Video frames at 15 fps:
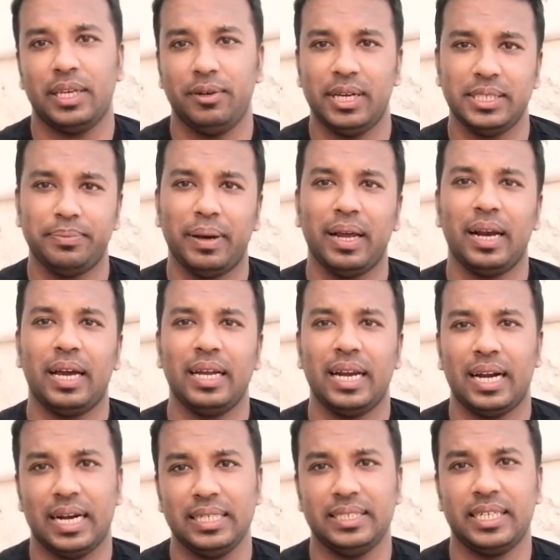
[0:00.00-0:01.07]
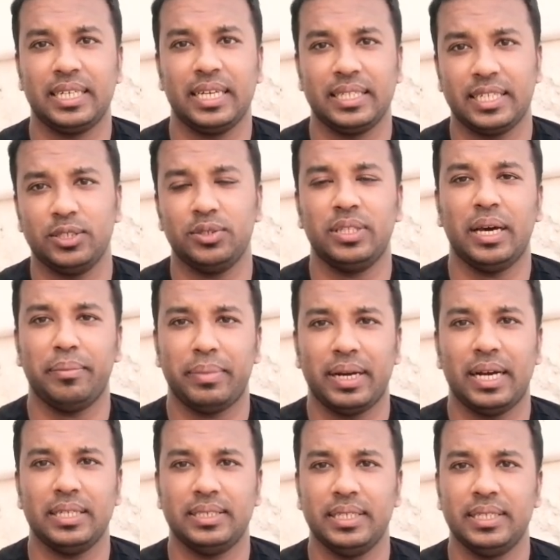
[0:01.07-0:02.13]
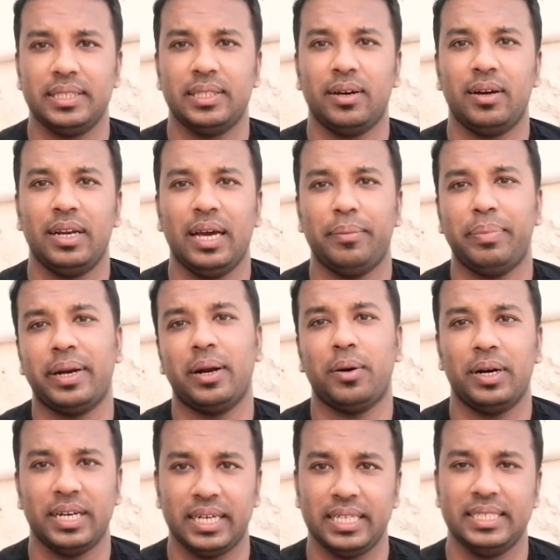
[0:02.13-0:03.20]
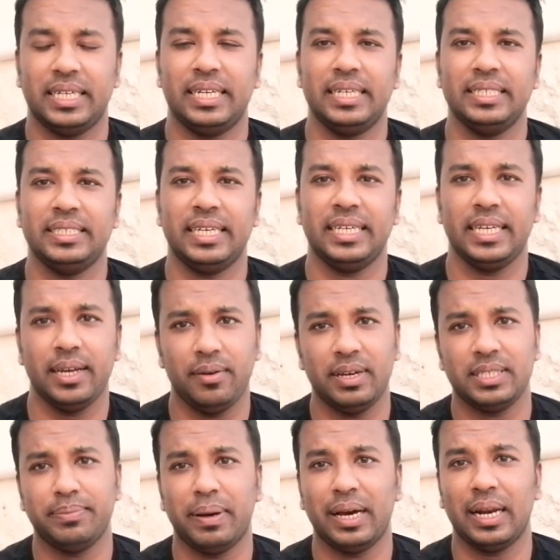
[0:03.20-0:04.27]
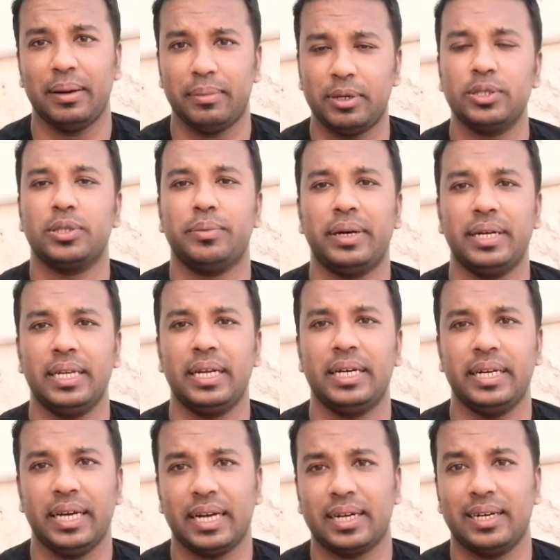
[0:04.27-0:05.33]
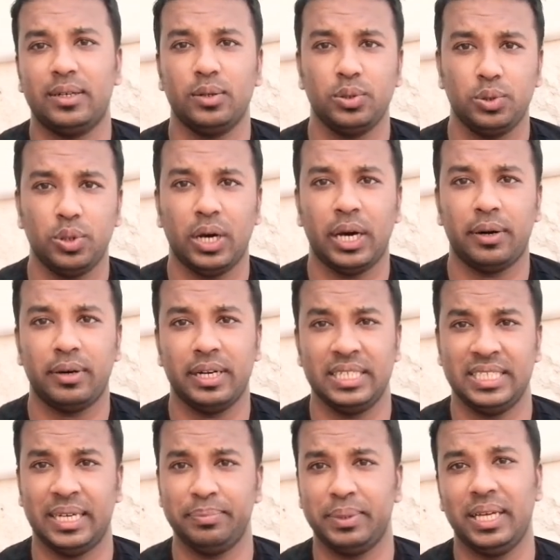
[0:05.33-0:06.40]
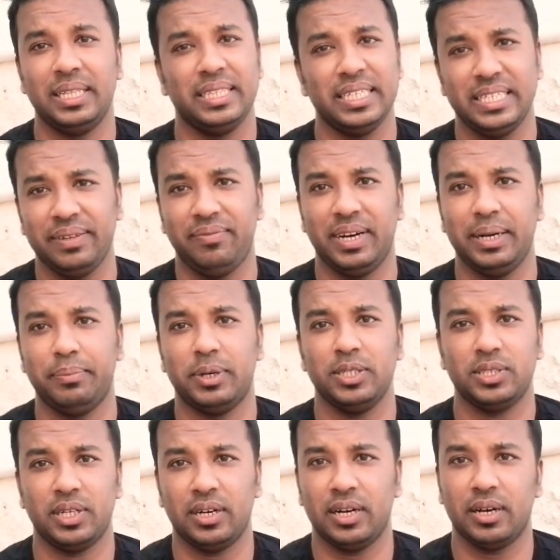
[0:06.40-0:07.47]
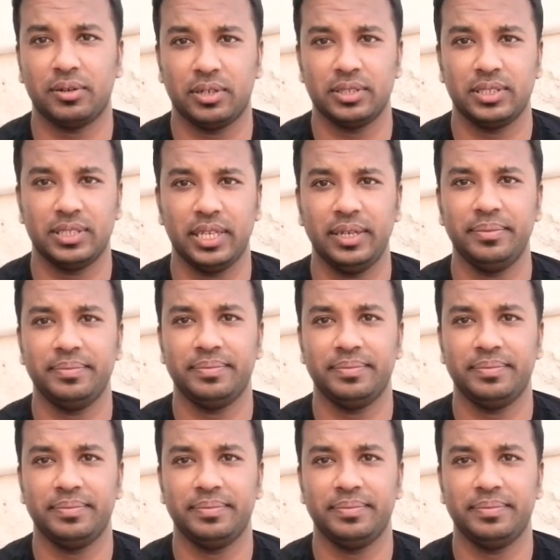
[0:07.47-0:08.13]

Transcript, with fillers: ইউএস বাংলা এয়ারলাইন্সের ক্ষেত্রে যদি আমরা আসি তাহলে আপনারা অলরেডি জানেন যে ইউএস বাংলা বর্তমানে ঢাকা টু দুহার রোডে সপ্তাহে তিনটি ফ্লাইট পরিচালনা করছে